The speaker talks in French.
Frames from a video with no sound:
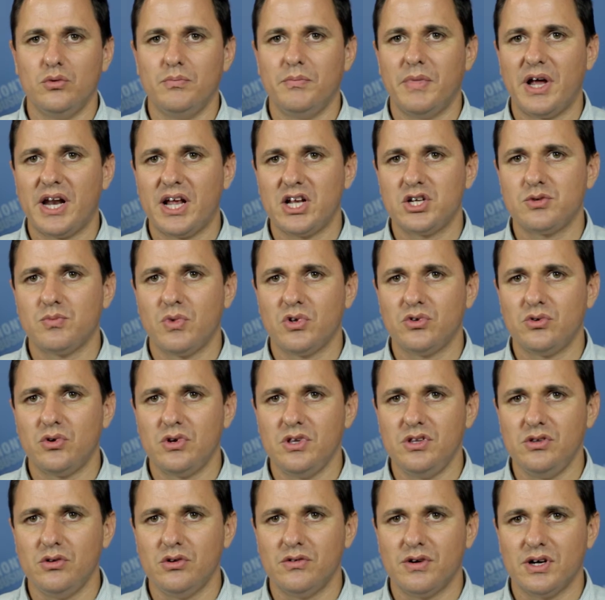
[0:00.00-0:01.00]
management de
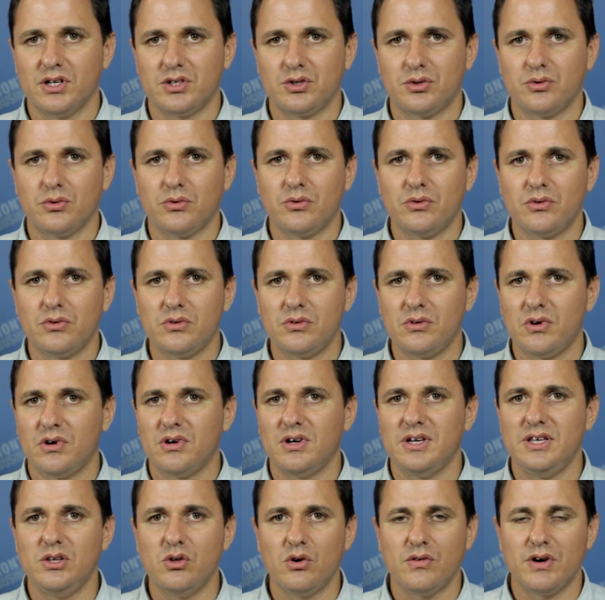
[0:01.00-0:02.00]
l'innovation,
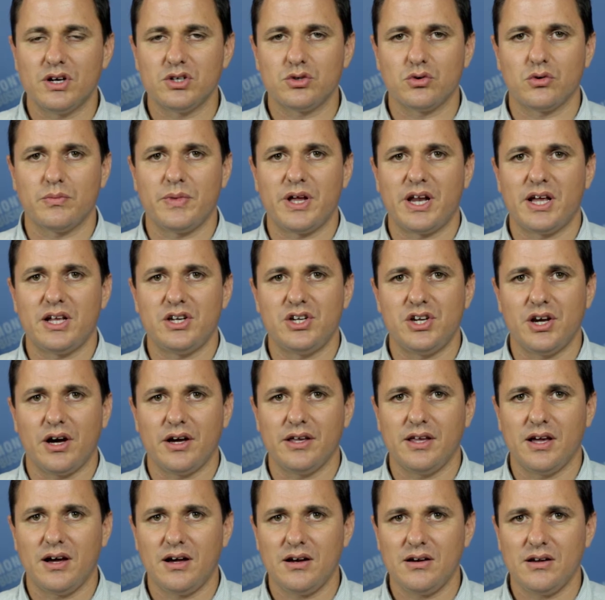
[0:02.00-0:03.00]
innovation
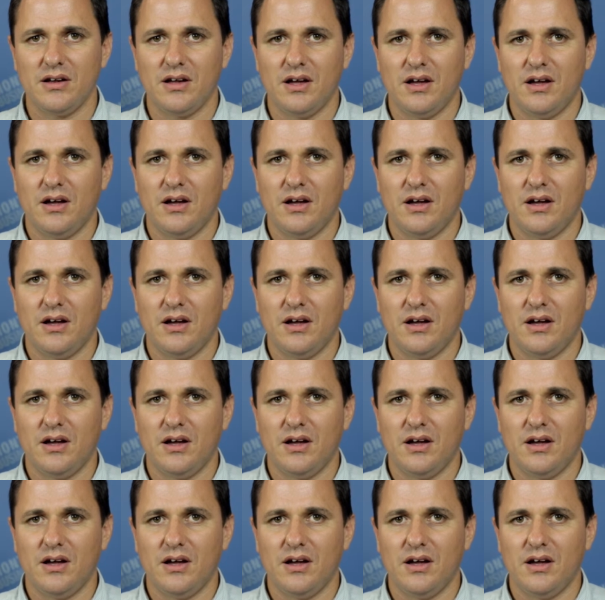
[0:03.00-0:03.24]
managériale,